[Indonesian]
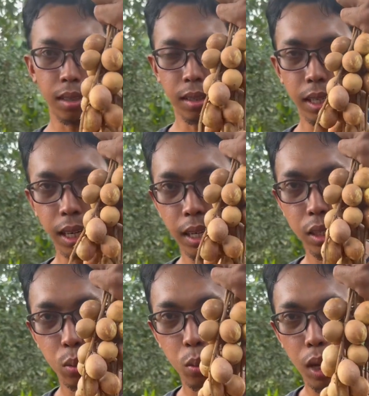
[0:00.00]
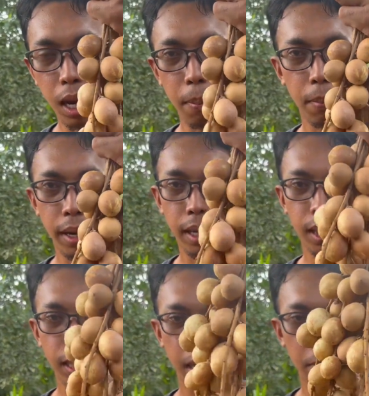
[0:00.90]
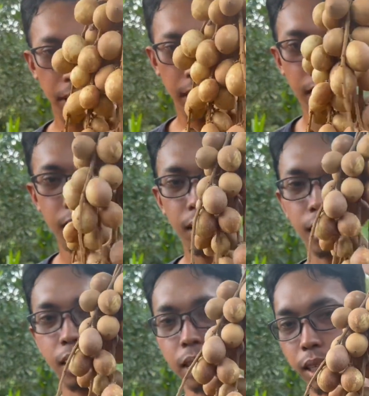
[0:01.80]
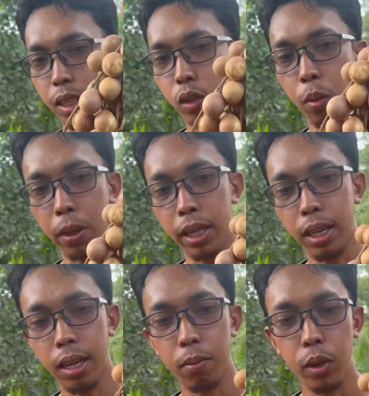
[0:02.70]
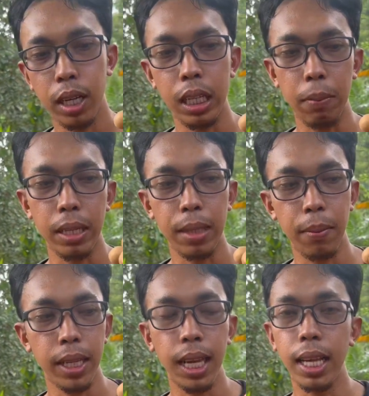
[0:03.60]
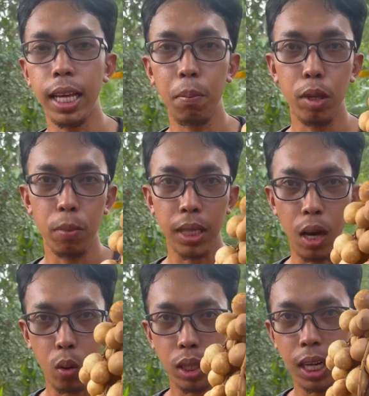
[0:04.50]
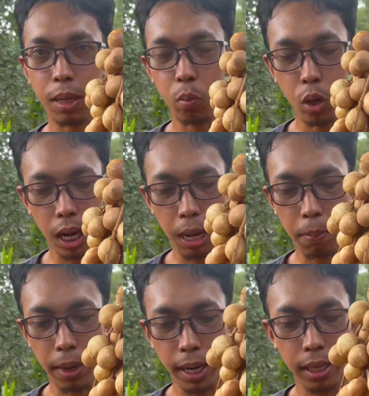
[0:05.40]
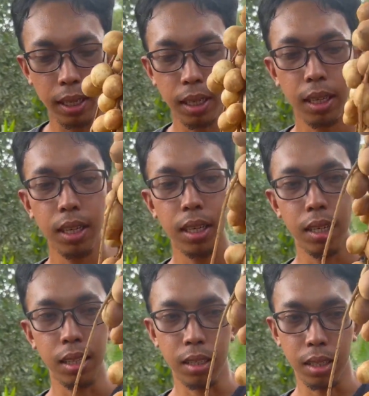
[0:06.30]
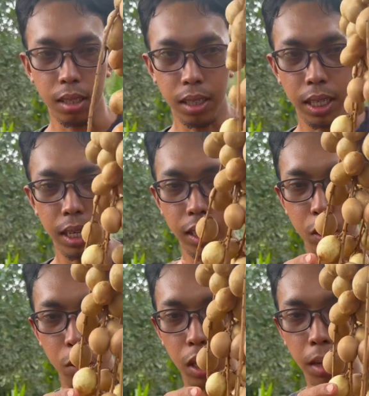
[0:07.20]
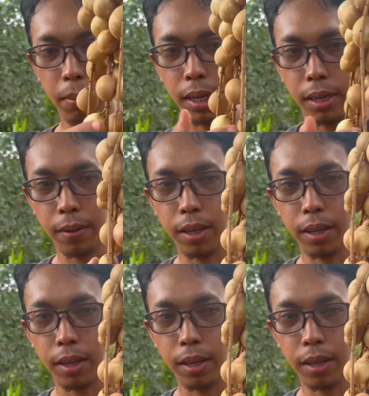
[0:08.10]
Nih guys, buah rambai yang diambil. Ini kita cobain ya. Mungkin teman-teman ada yang belum tahu dengan buah rambai. Ini guys, buah rambai.